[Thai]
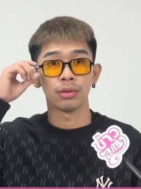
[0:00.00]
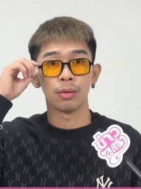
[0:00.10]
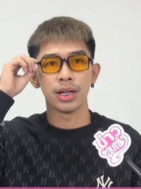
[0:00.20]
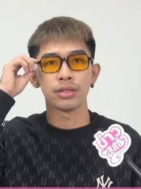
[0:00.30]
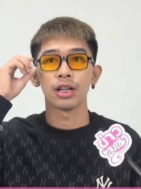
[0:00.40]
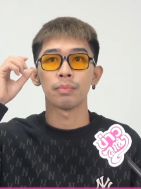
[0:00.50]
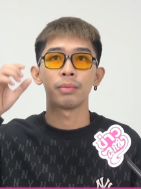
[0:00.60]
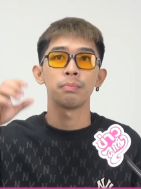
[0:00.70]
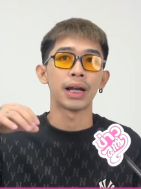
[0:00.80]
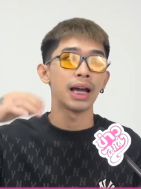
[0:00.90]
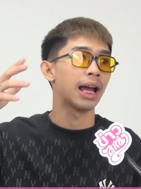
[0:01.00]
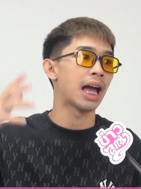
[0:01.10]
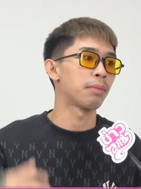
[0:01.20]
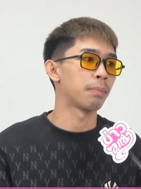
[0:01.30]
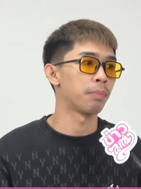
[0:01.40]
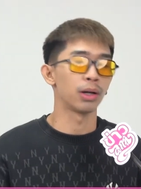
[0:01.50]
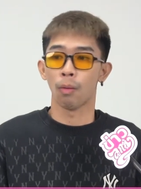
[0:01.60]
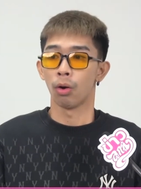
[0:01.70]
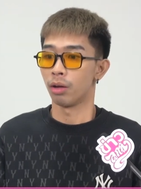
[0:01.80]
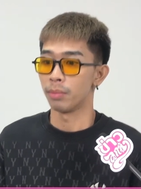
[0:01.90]
เราไม่ได้เจอเป็นพลังงานแบบเป็น
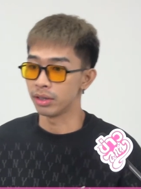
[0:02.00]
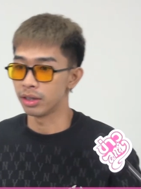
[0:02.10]
คนแล้วมา